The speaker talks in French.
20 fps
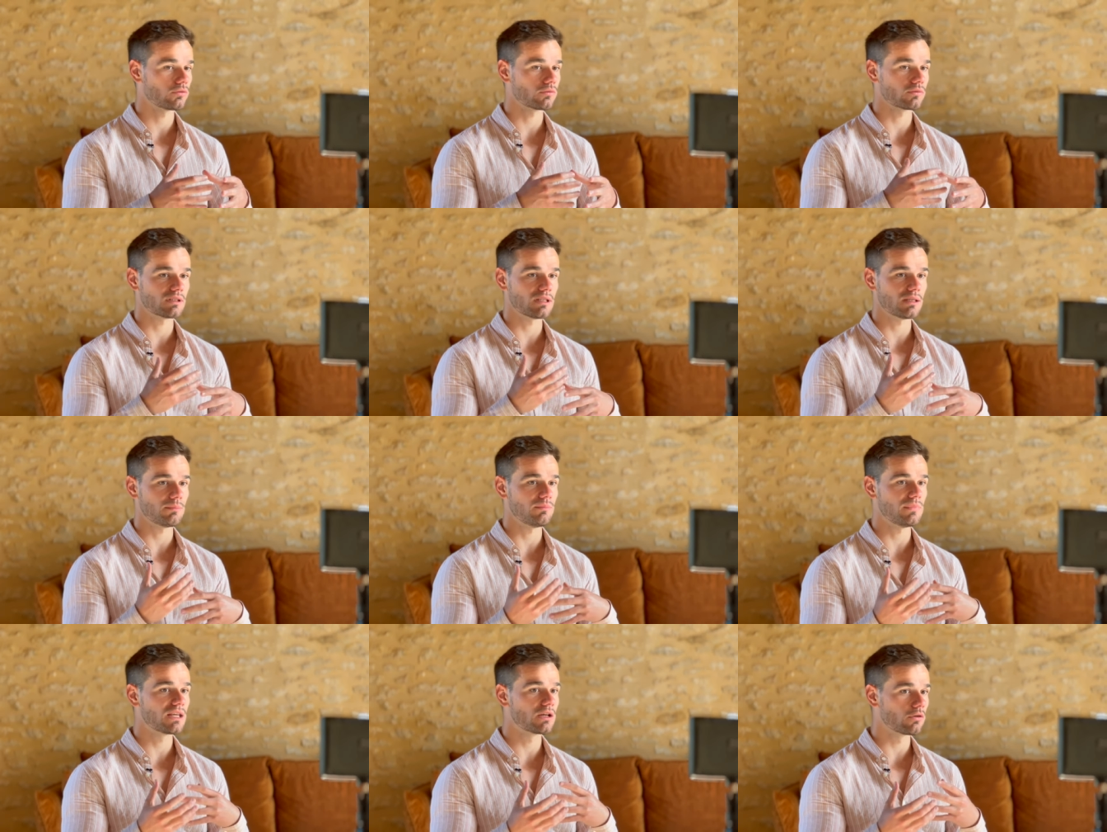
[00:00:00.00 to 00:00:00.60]
donc
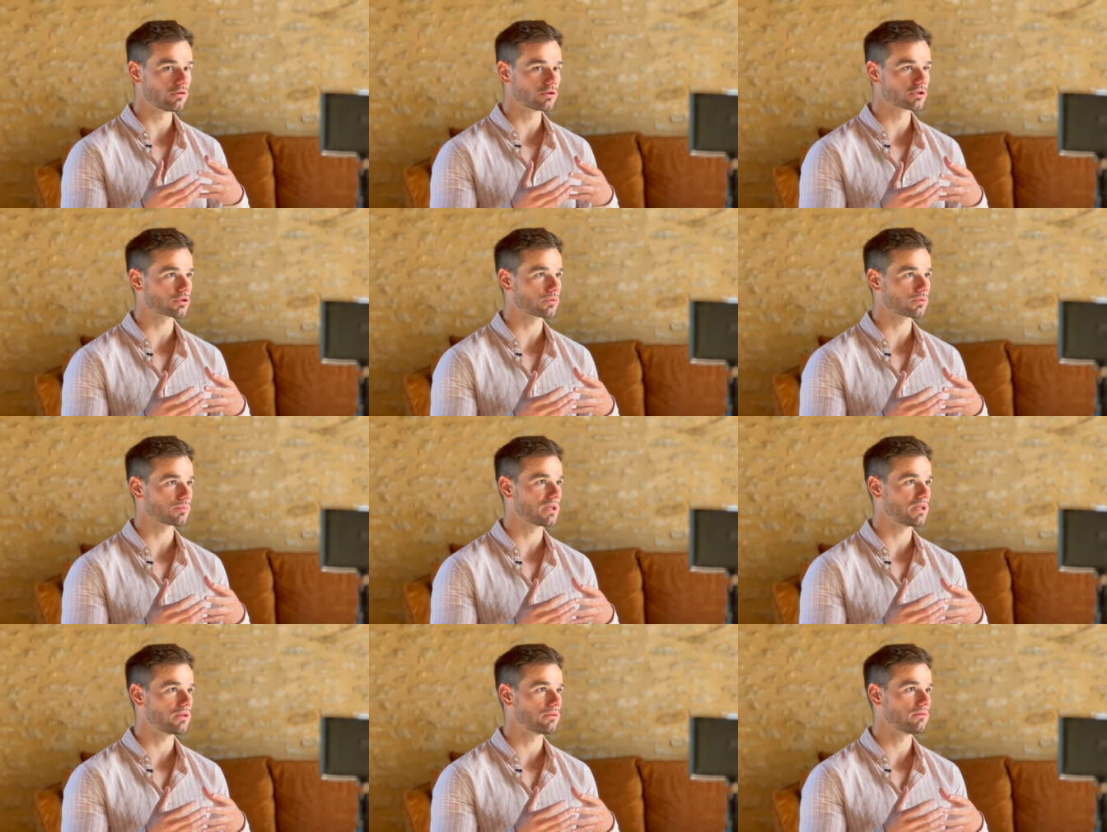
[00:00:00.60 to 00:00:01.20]
des
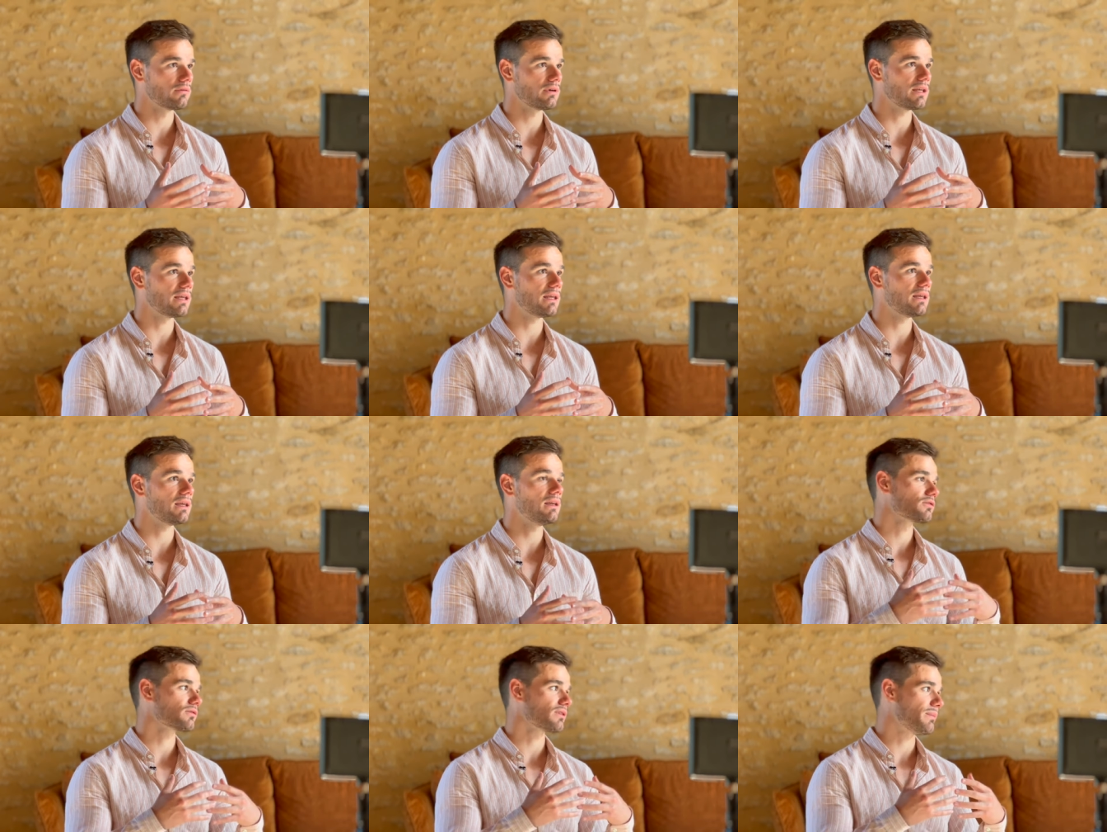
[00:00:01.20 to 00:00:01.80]
micro-champignons
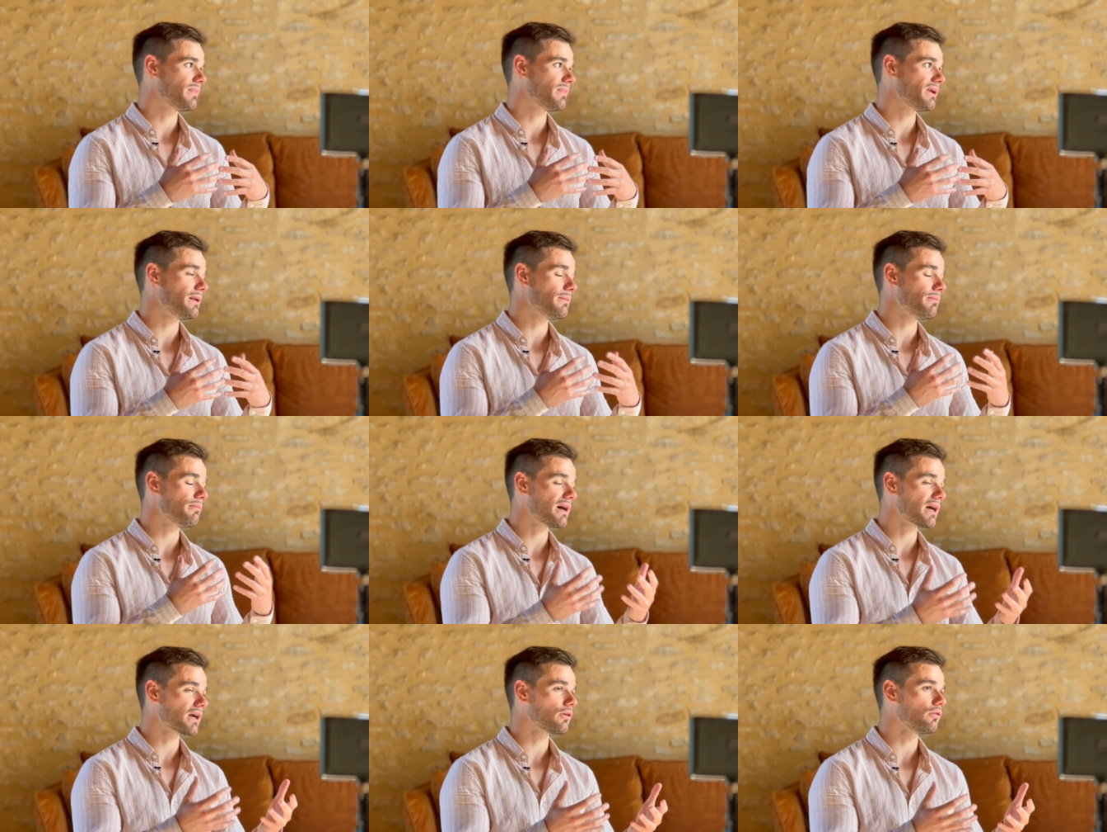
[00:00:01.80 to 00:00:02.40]
et ce qu'on appelle les
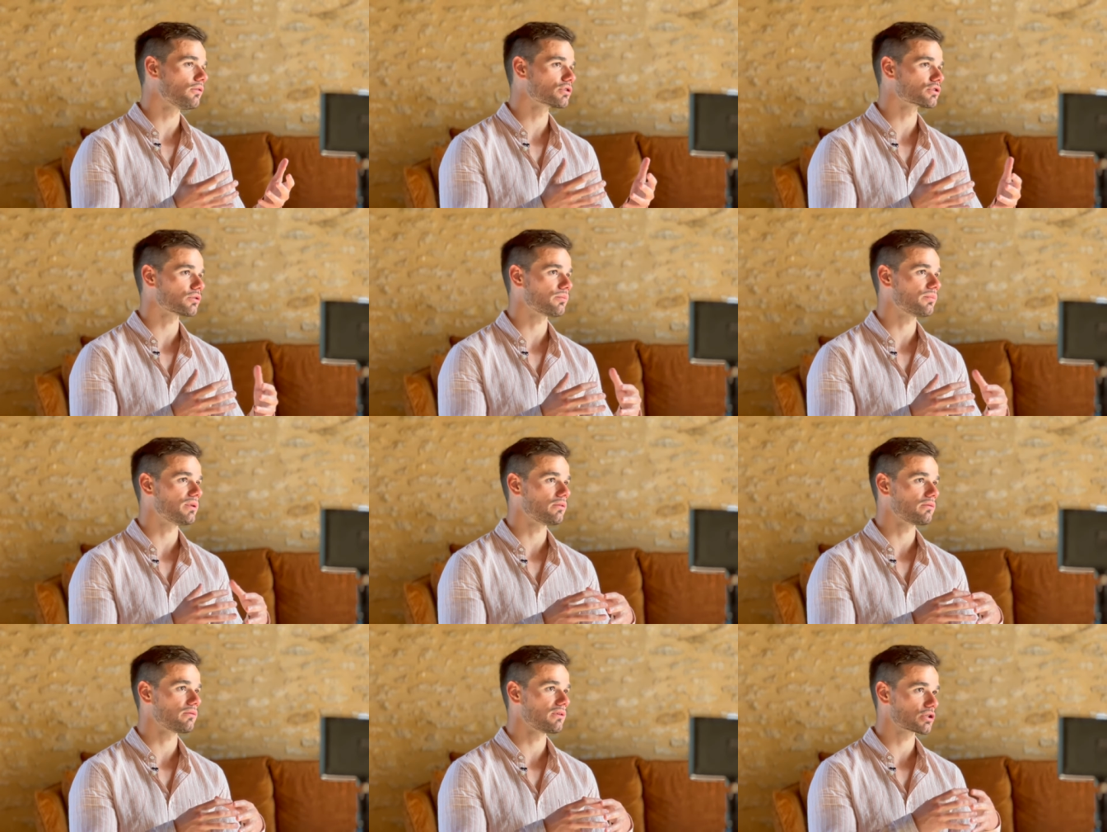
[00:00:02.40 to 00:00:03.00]

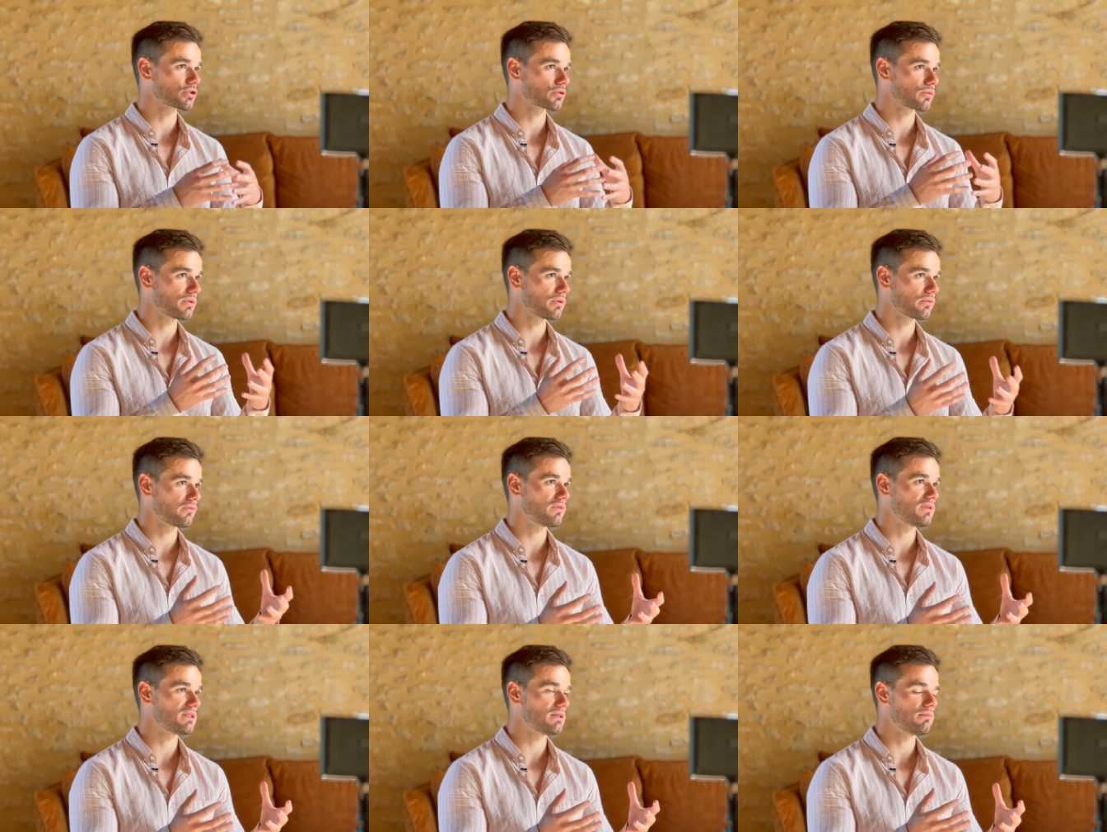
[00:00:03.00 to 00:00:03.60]
macro-champignons, les
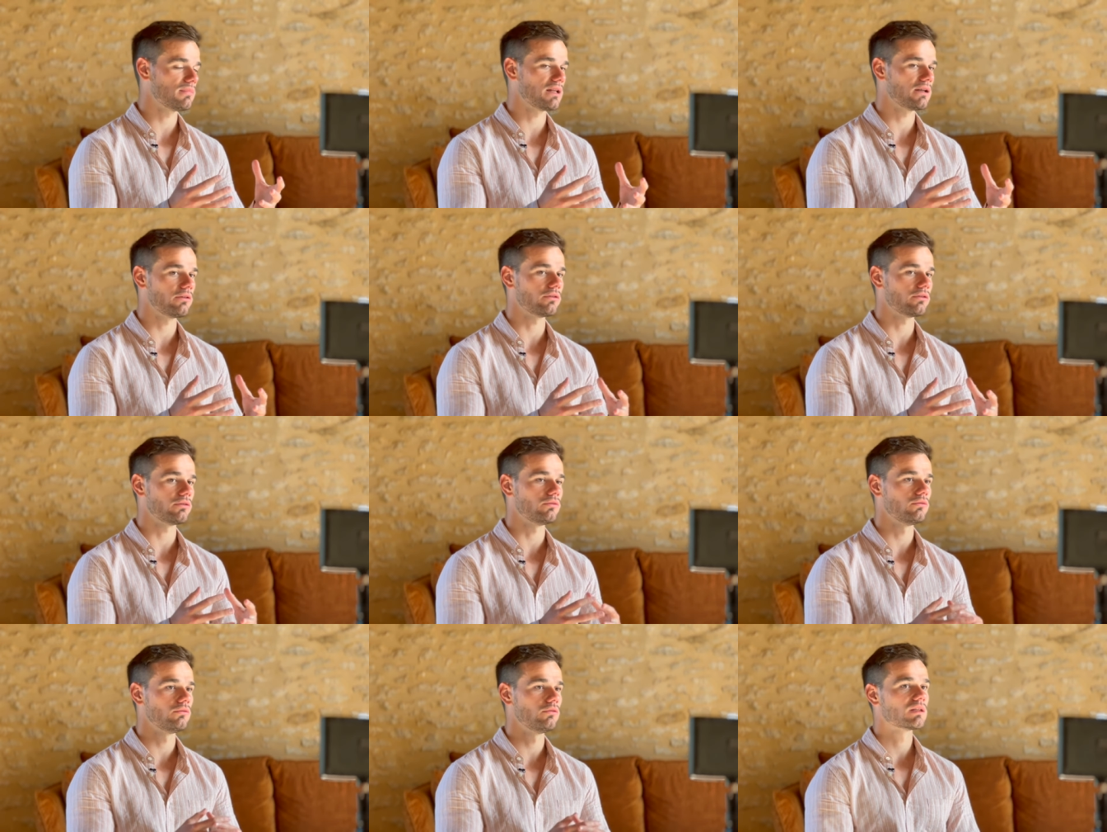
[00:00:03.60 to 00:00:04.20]
champignons visibles à
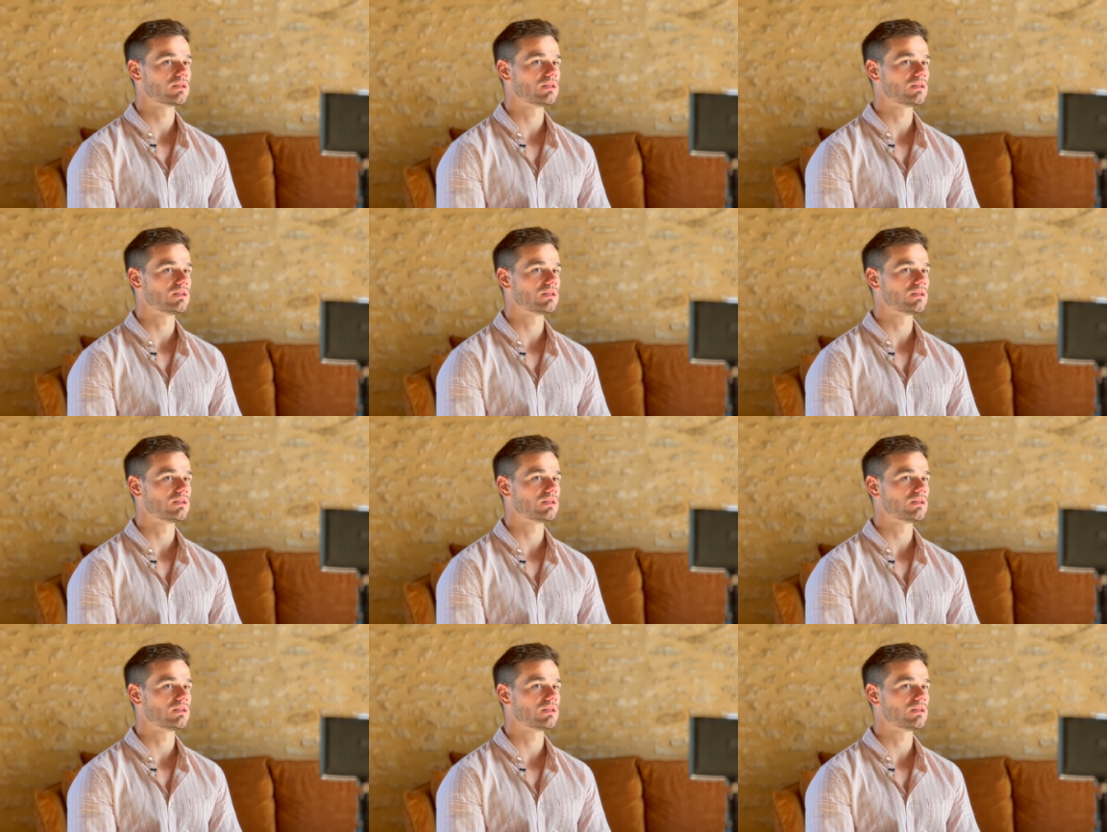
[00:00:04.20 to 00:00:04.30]
l'œil nu,